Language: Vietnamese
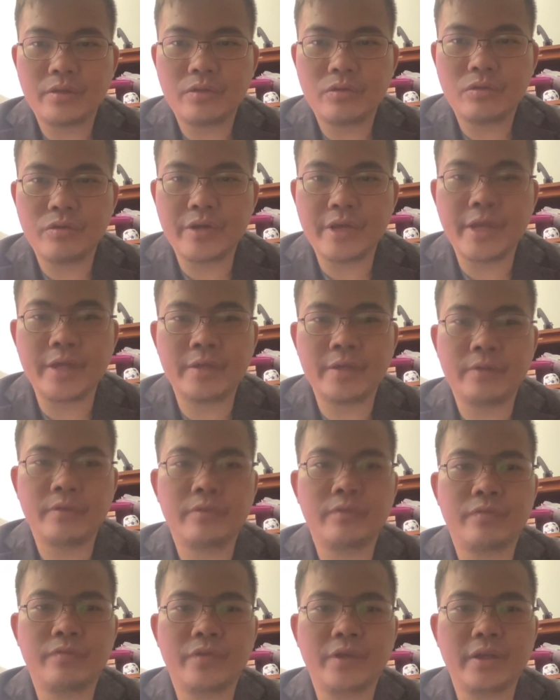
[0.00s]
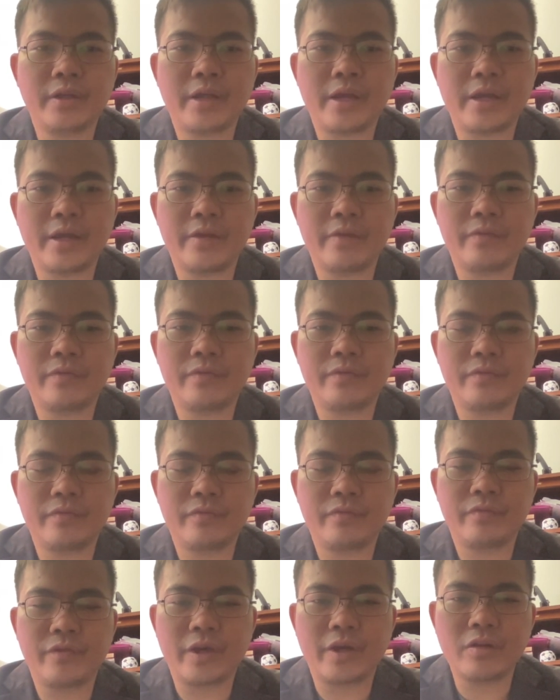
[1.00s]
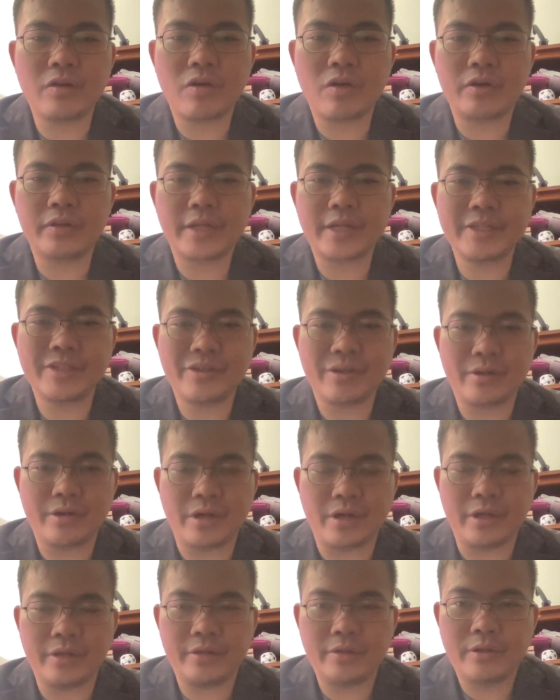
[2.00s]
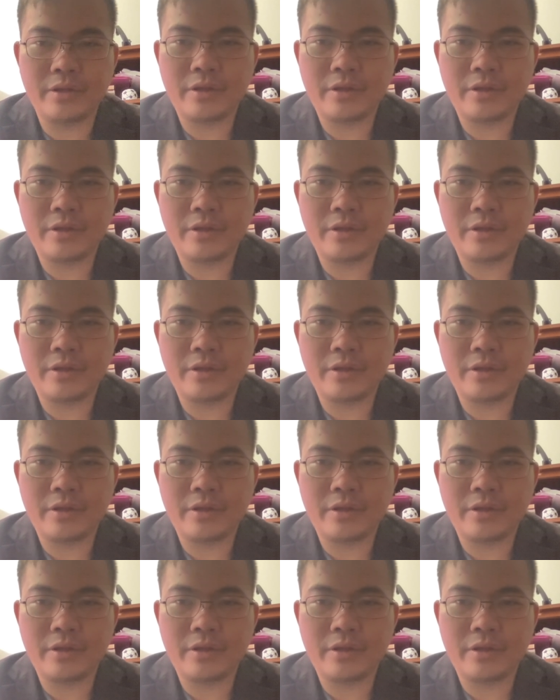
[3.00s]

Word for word: Tuy nhiên, vấn đề vẫn còn đang chờ đợi.